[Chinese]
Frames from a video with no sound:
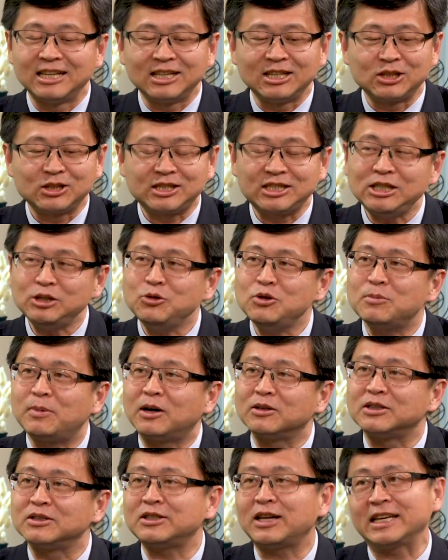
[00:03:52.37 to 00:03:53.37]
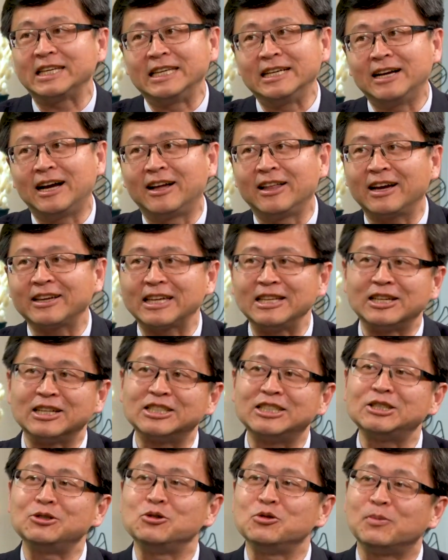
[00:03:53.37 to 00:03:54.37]
信誉的保证，像银行它给你个
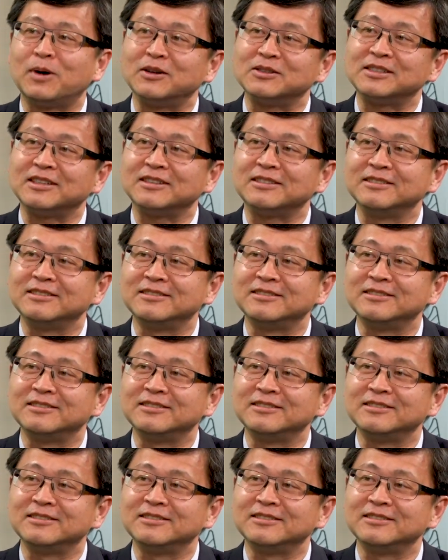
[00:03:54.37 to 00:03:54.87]
信誉保证，